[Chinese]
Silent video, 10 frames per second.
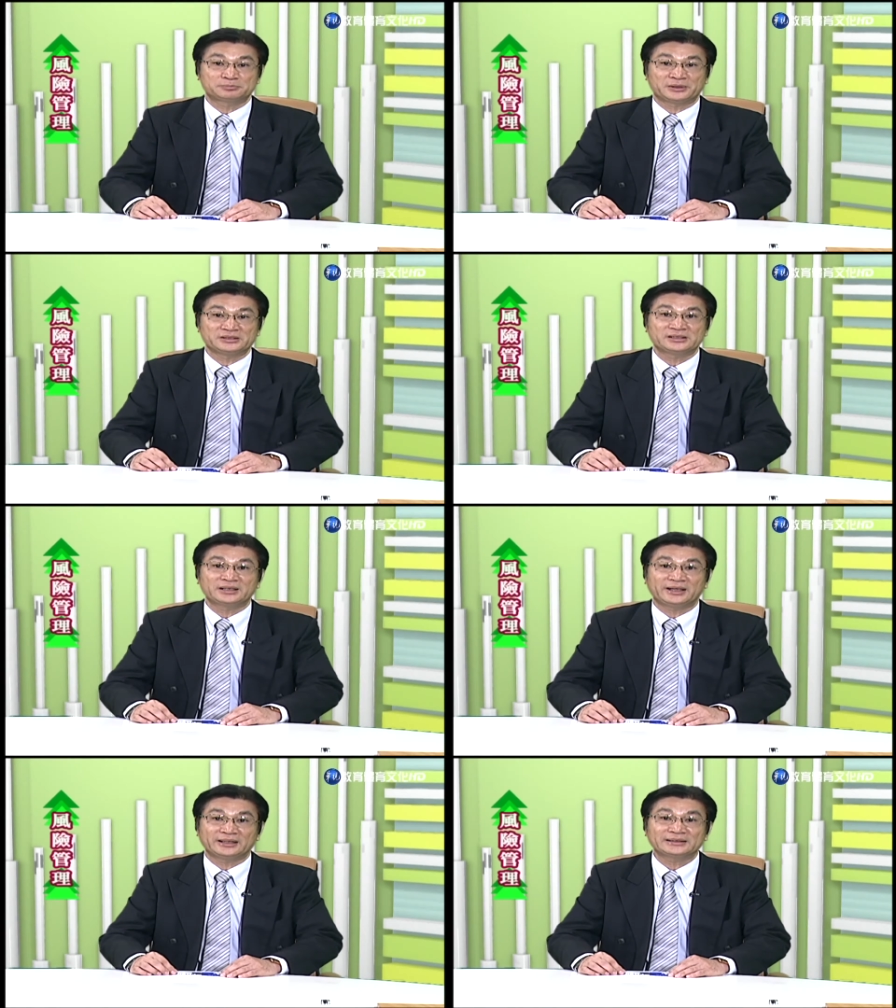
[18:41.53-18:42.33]
本
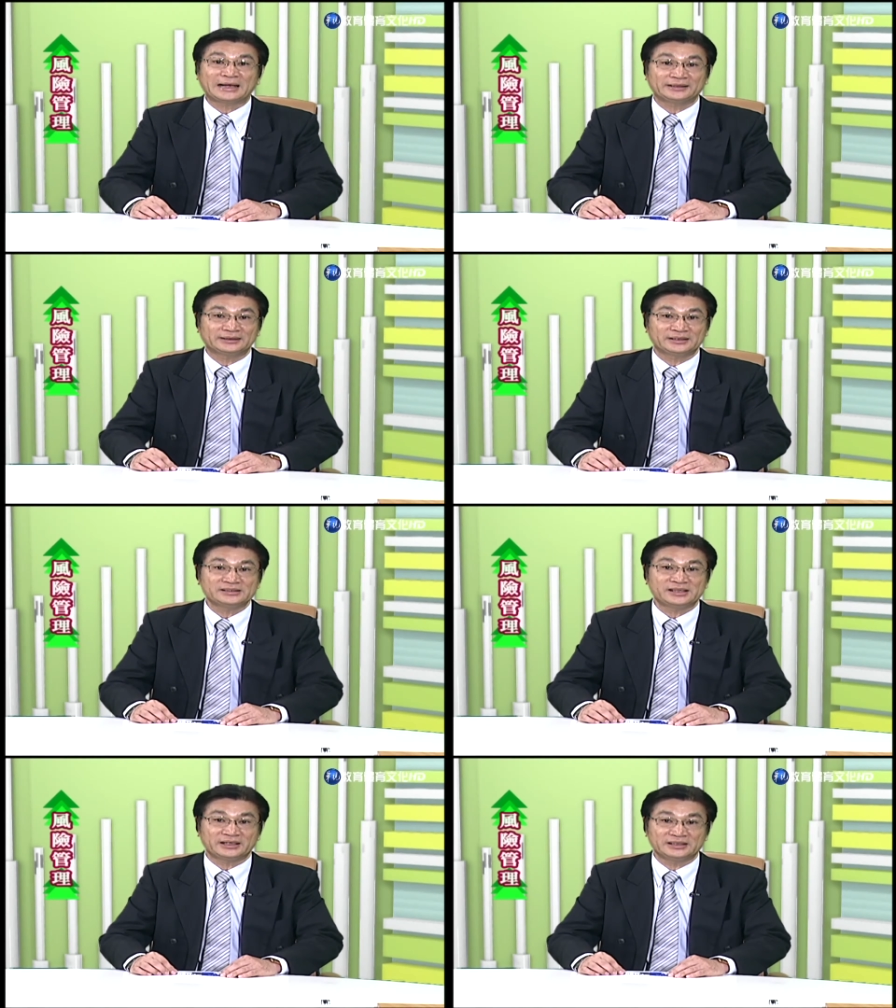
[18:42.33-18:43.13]
身连带的一
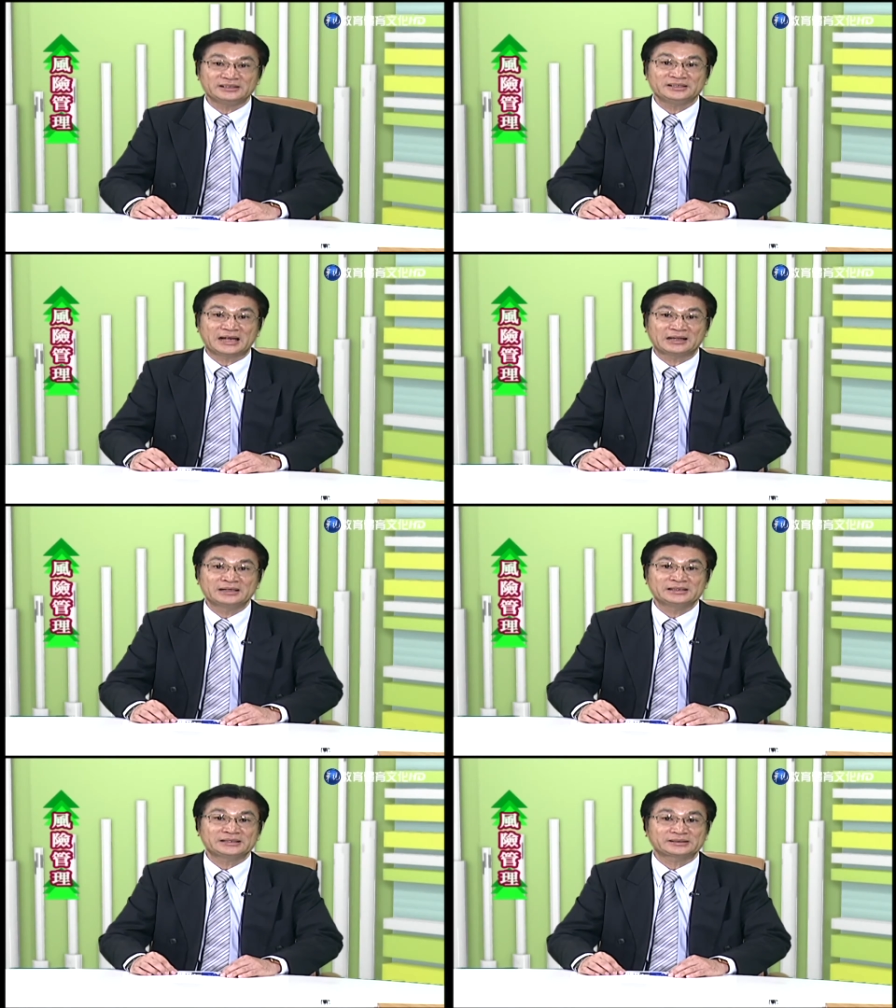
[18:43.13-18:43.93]
些影响，
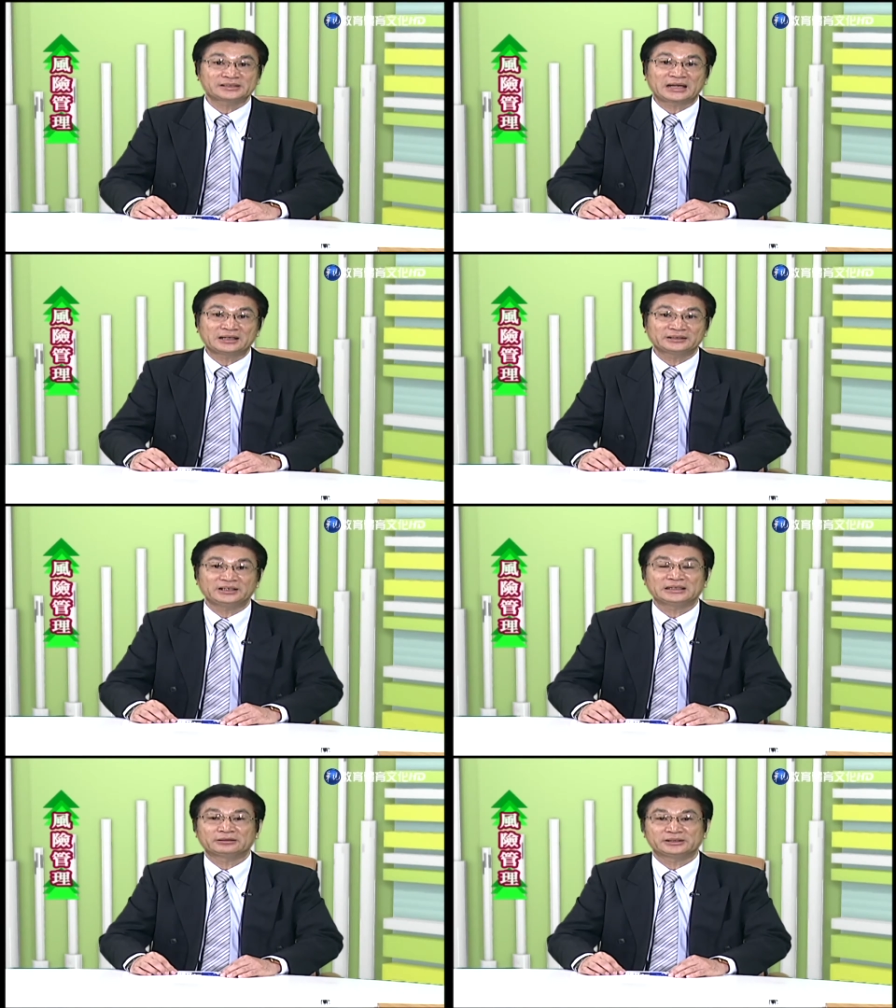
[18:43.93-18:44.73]
像是刚刚
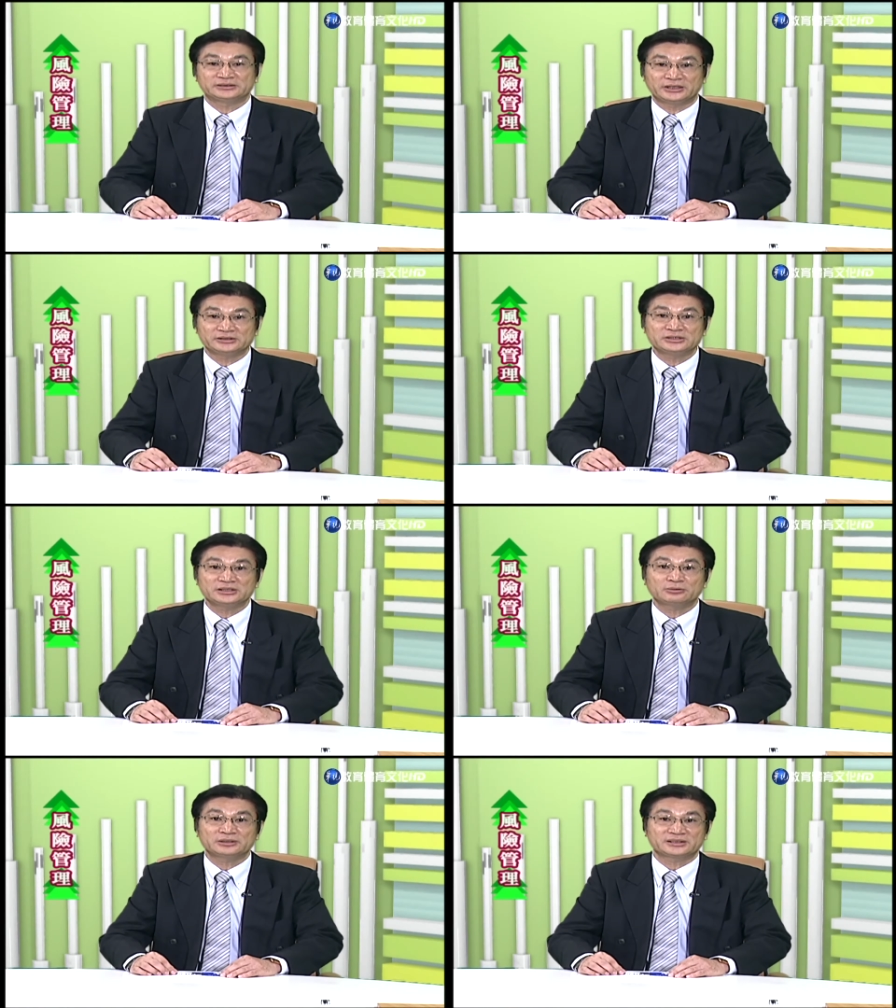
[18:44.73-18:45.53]
提到的人
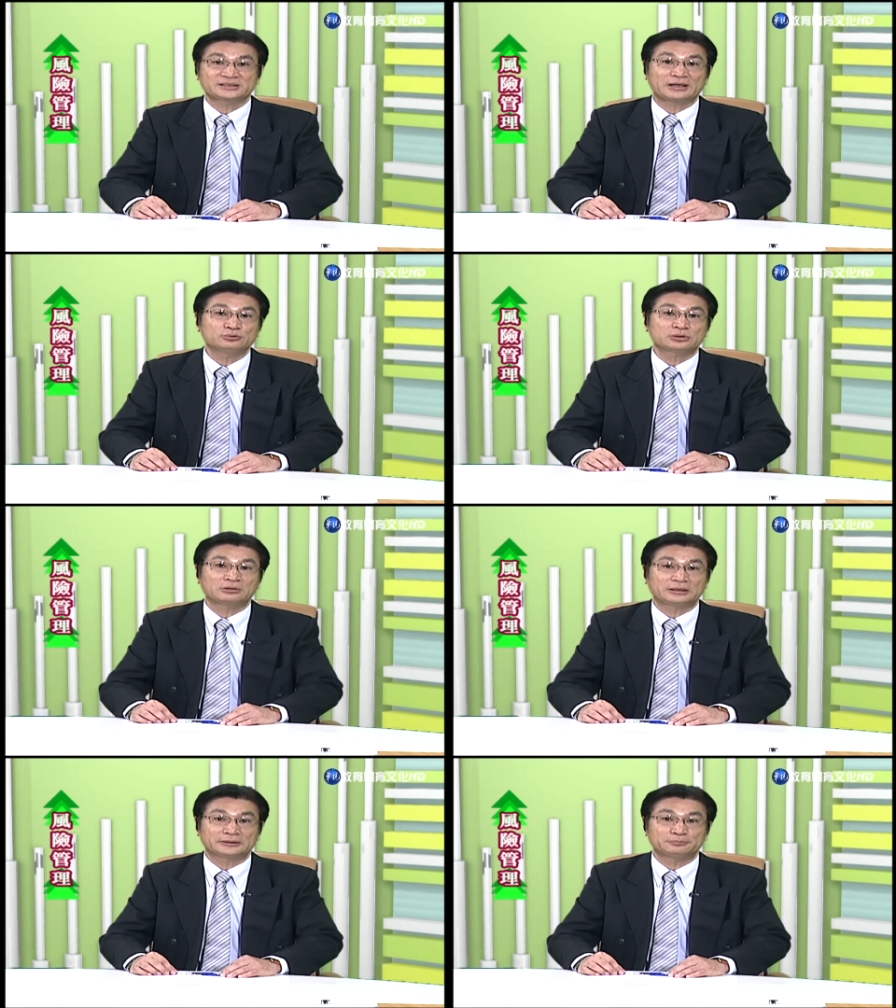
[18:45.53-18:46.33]
事或者财务
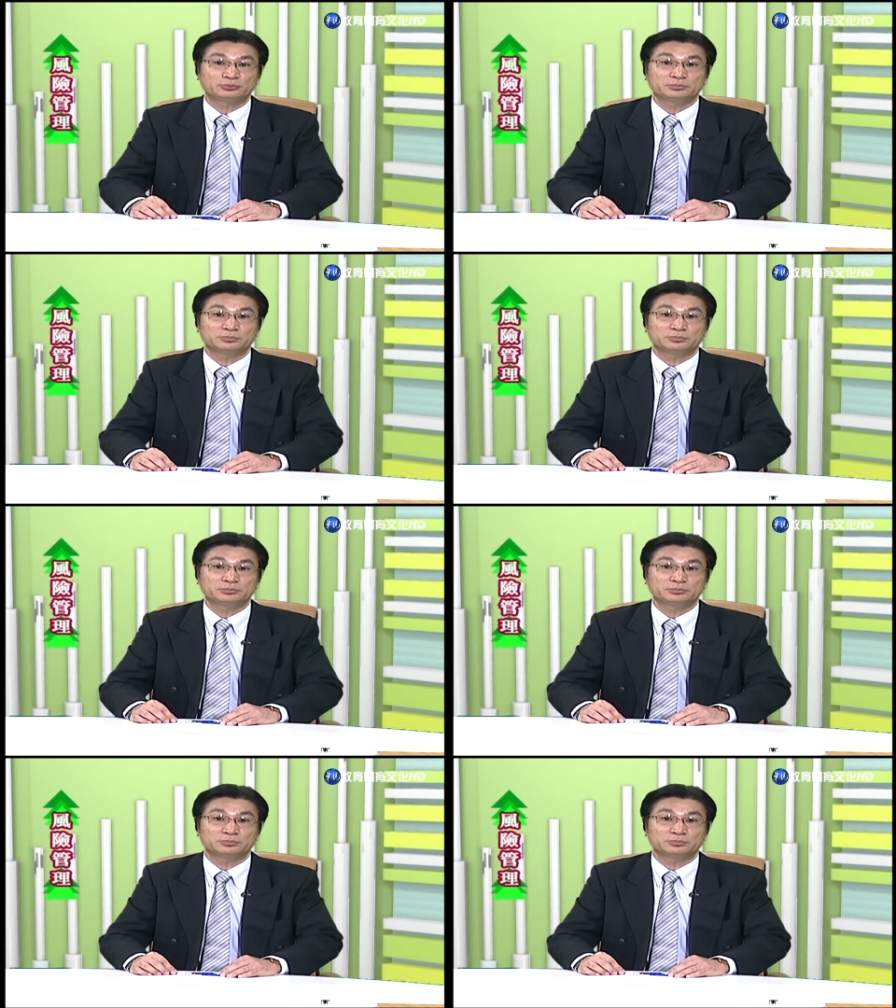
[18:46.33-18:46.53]
状况的